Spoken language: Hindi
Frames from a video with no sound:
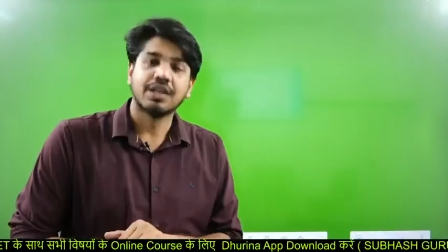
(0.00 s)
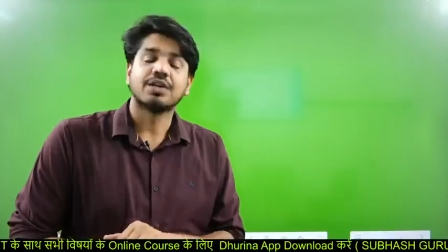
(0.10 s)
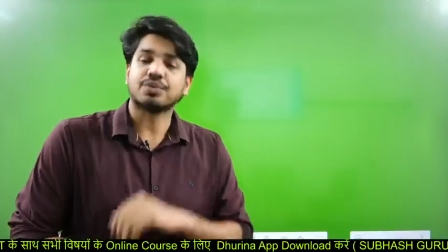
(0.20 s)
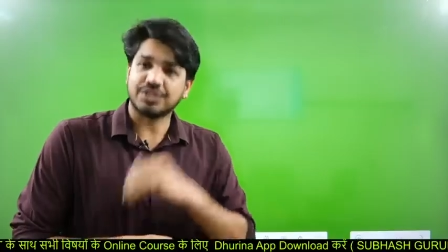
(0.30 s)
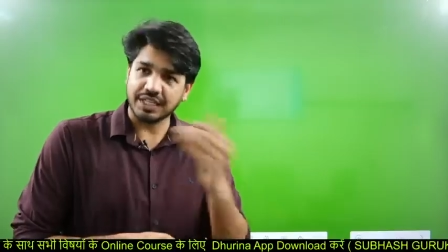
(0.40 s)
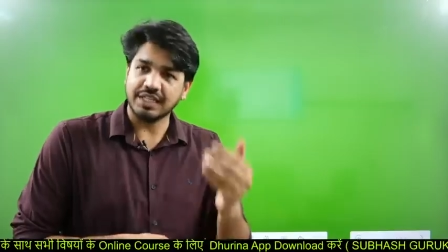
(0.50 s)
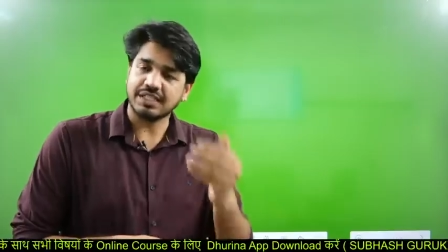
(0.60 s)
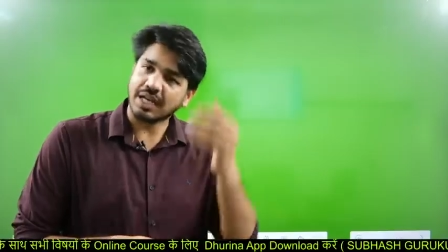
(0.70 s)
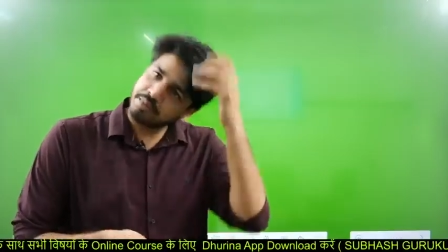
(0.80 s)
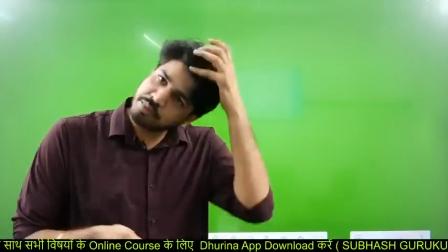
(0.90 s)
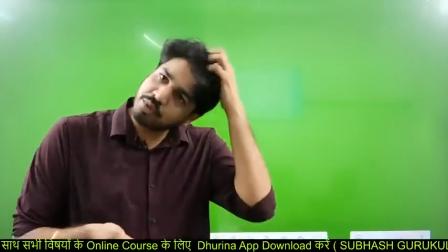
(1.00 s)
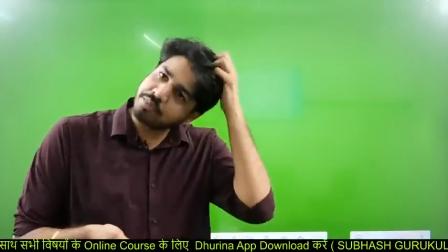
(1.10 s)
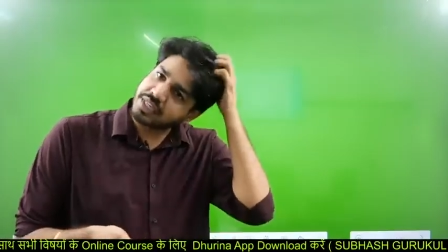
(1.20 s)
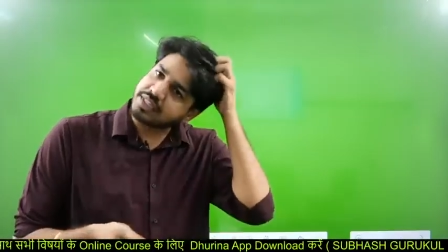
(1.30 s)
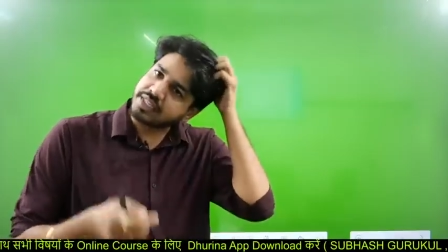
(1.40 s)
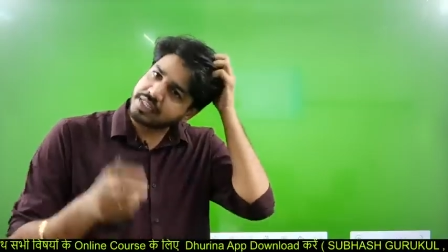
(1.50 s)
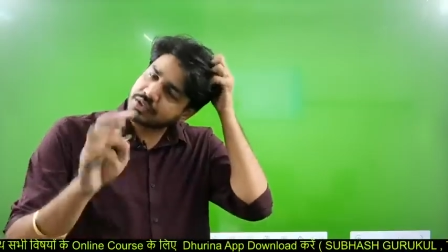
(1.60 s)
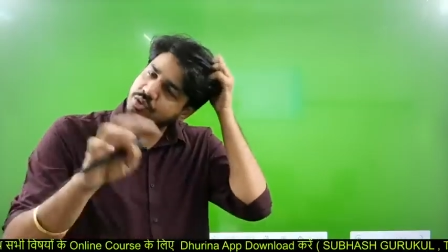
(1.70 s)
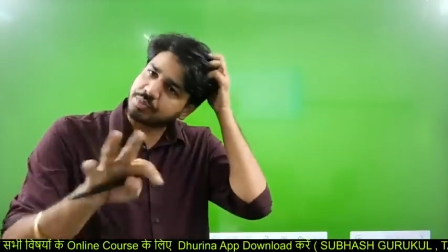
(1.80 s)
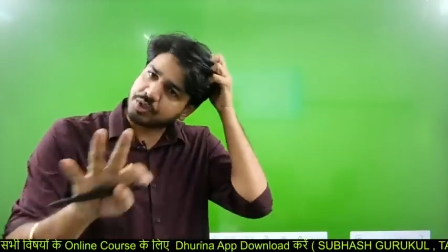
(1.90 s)
कुछ इंग्लिश नाम है वो हम कल देखेंगे इस
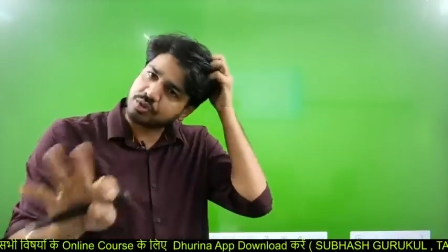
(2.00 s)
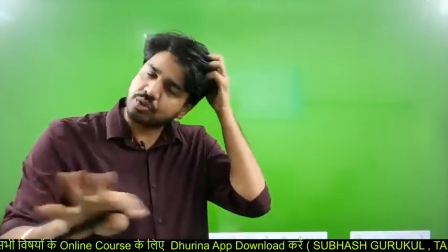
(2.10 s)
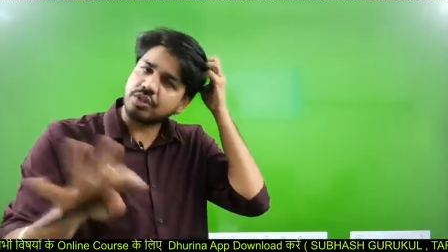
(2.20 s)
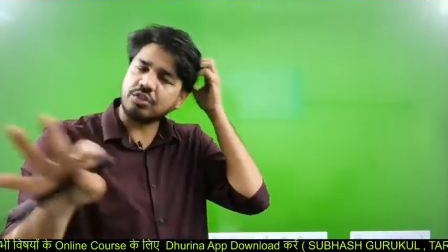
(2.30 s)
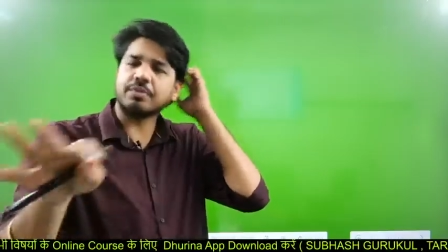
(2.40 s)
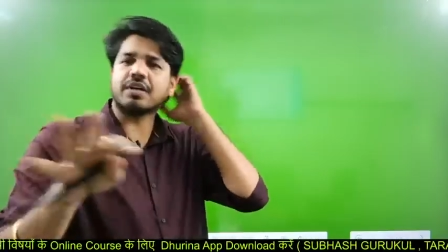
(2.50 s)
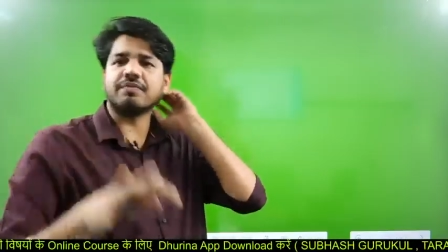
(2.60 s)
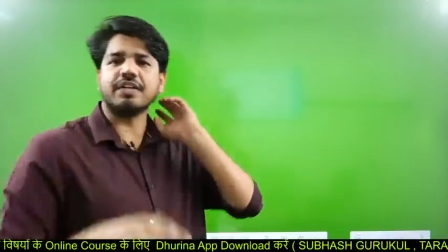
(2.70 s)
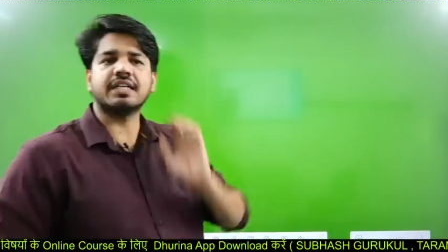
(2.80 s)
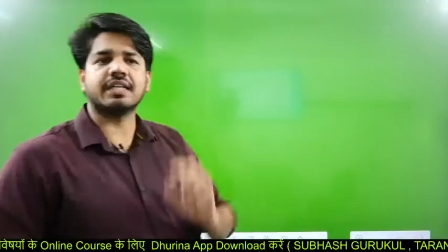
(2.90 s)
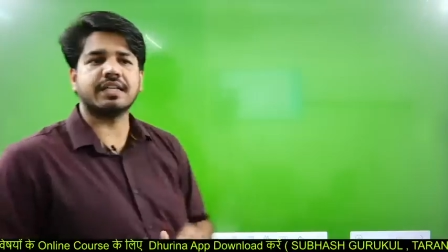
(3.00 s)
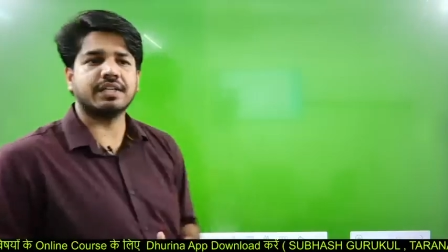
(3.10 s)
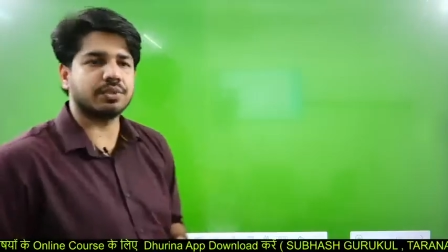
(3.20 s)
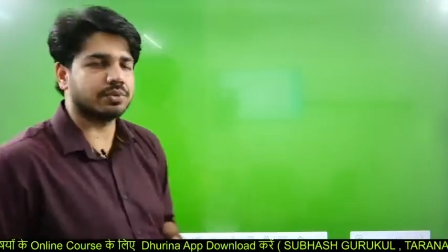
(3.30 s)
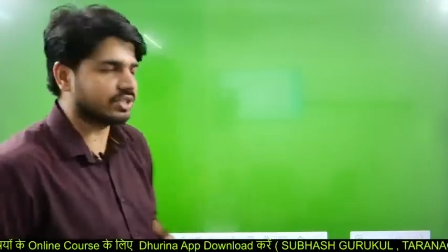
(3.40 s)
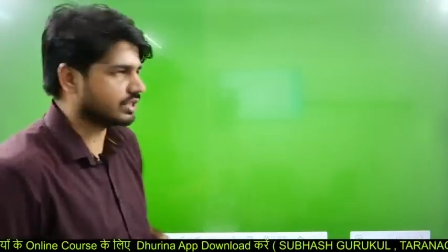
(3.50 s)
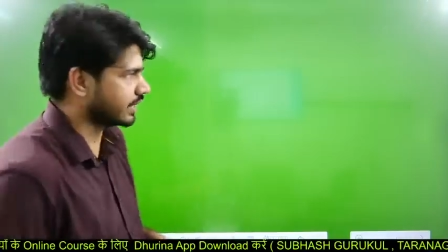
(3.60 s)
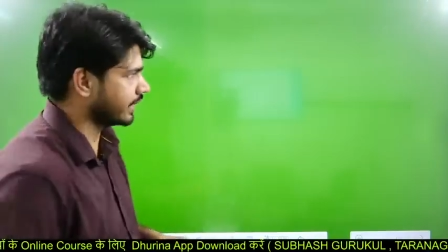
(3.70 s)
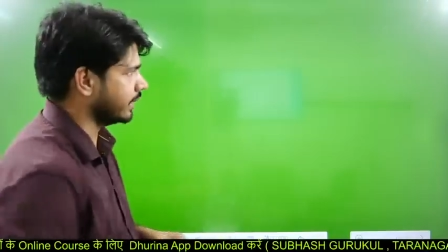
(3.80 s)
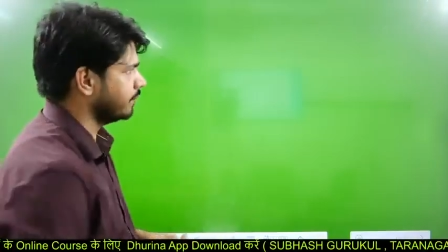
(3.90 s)
टॉपिक को दो दिनों में कंप्लीट करने की कोशिश
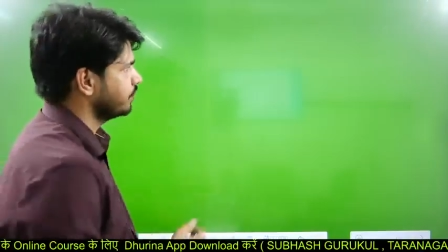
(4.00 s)
करेंगे